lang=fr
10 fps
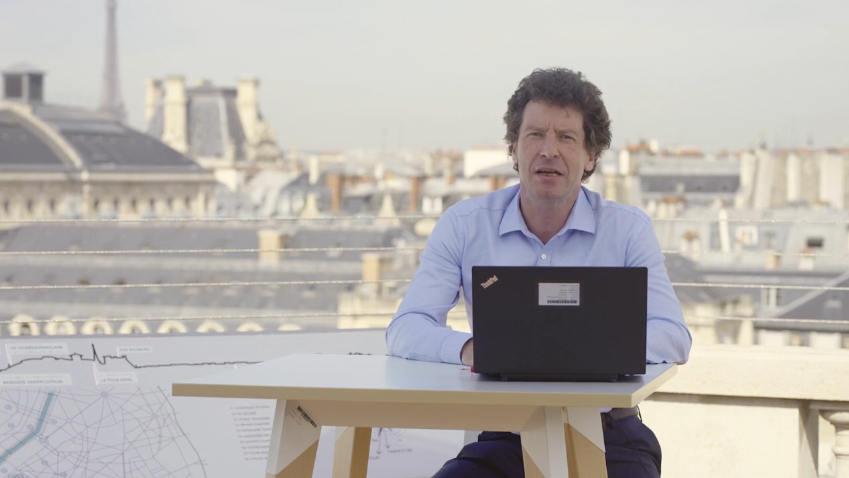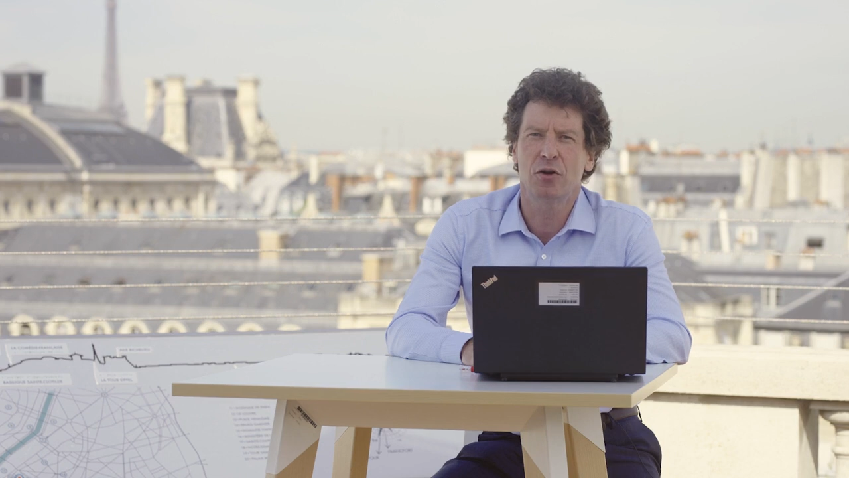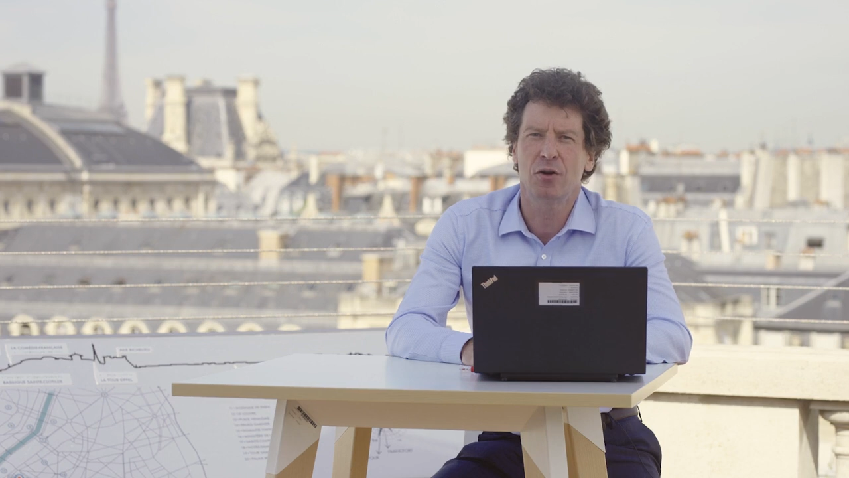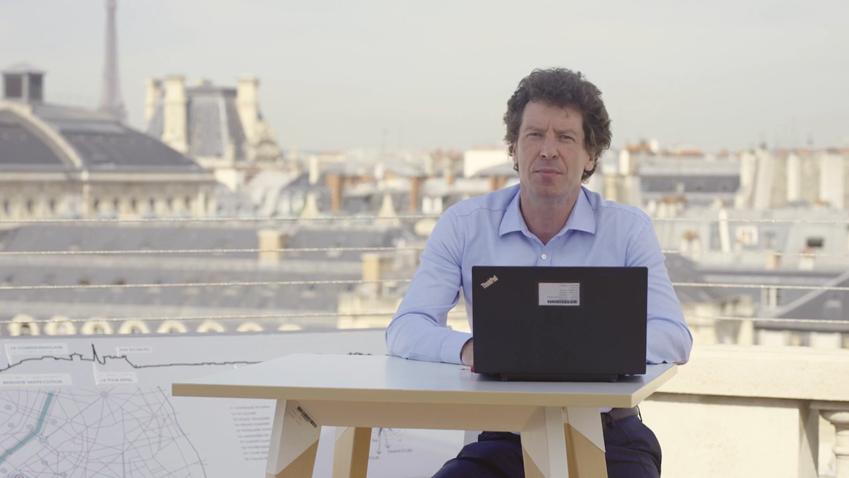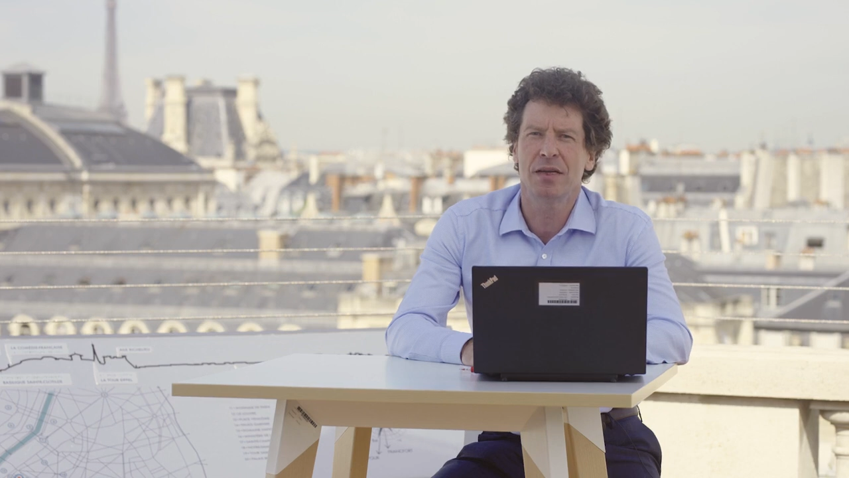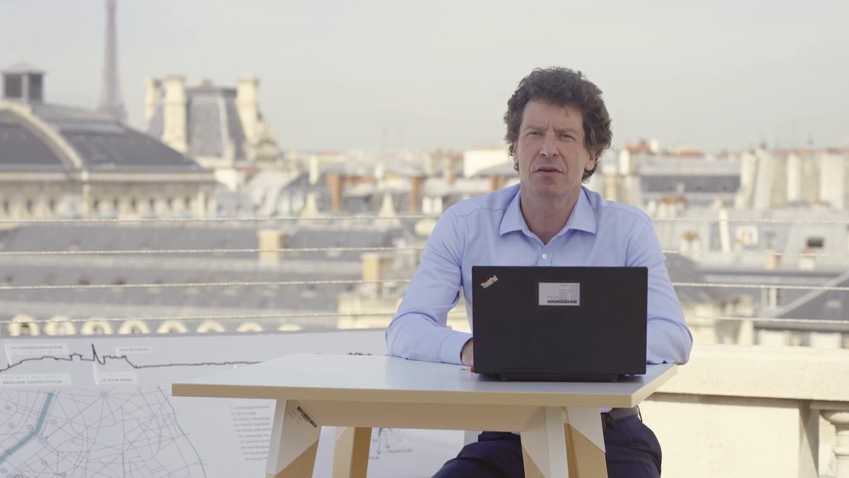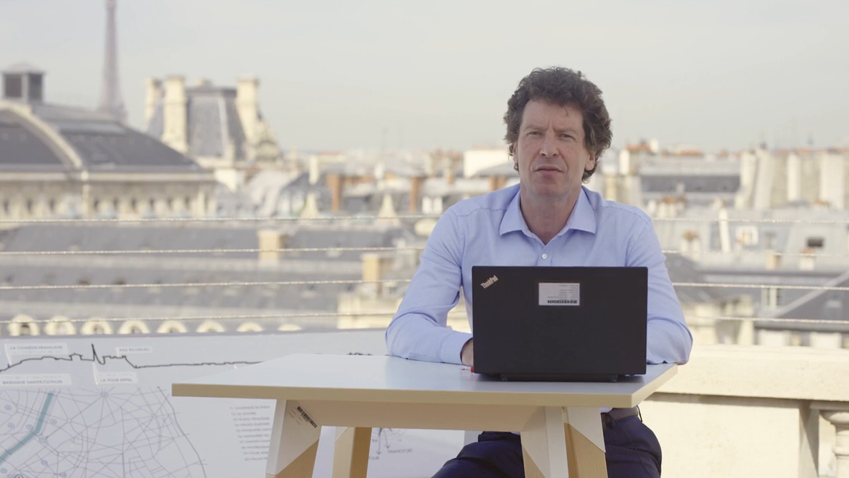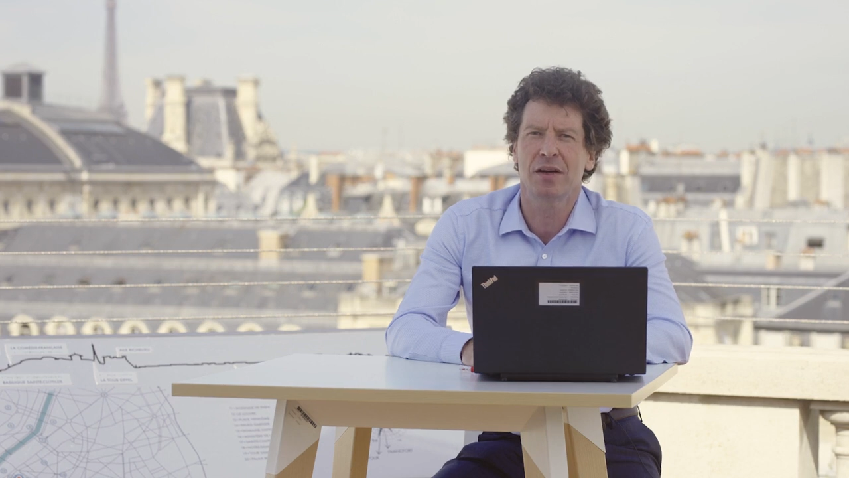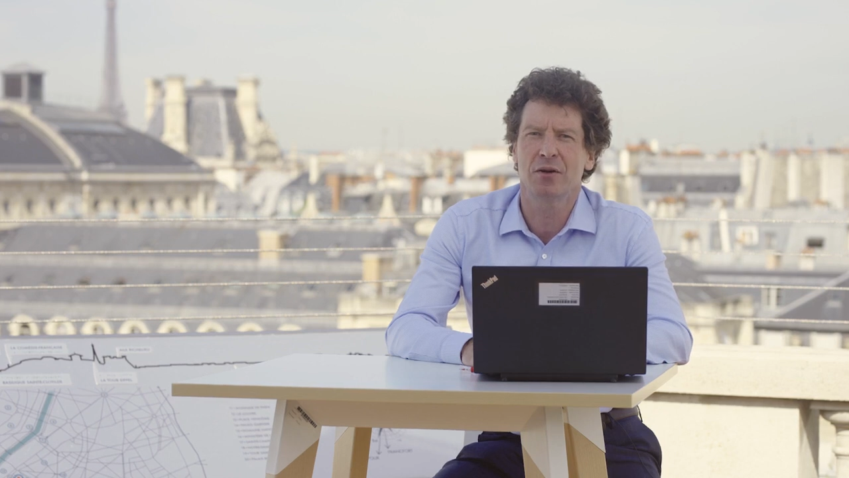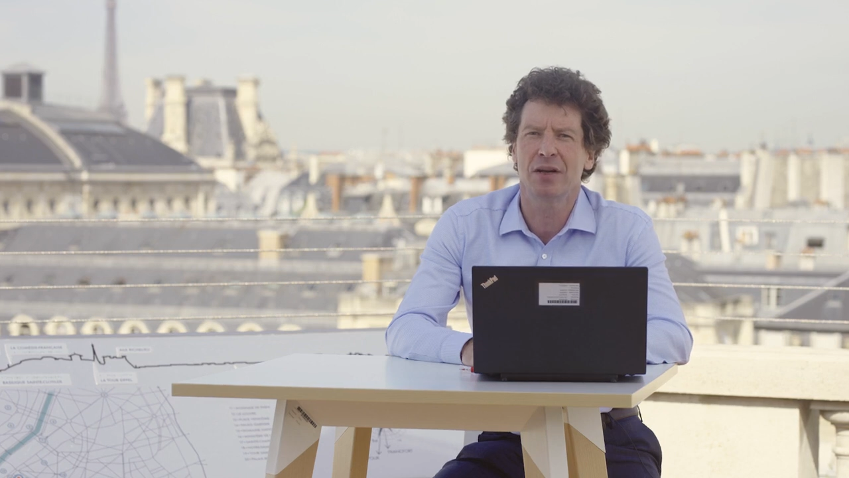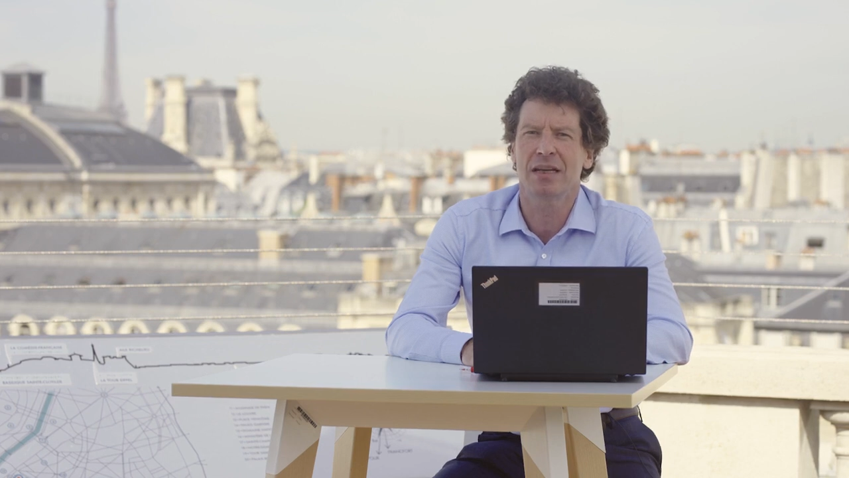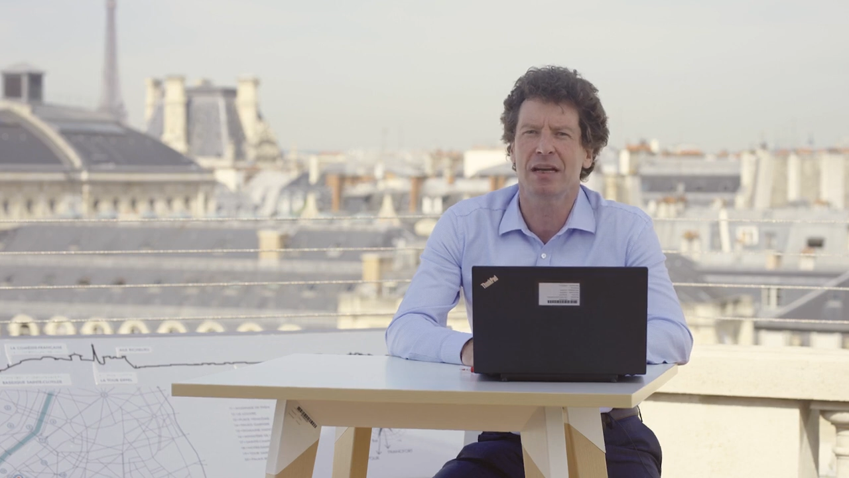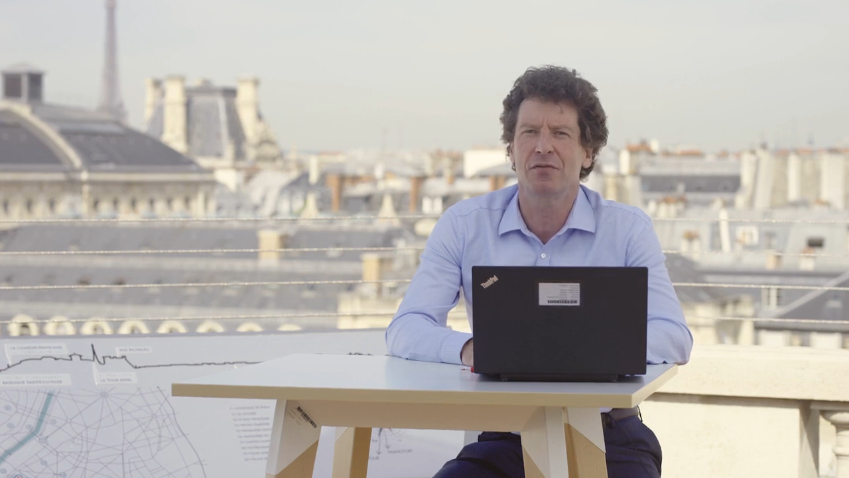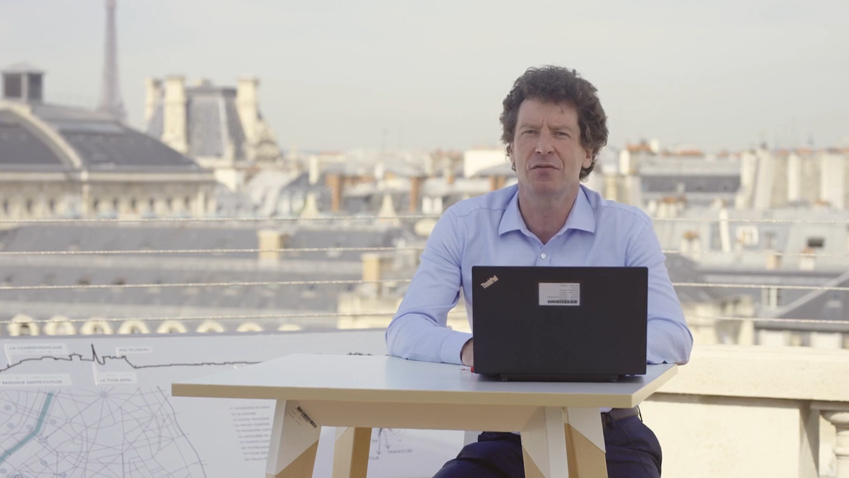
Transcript: économique devrait connaître un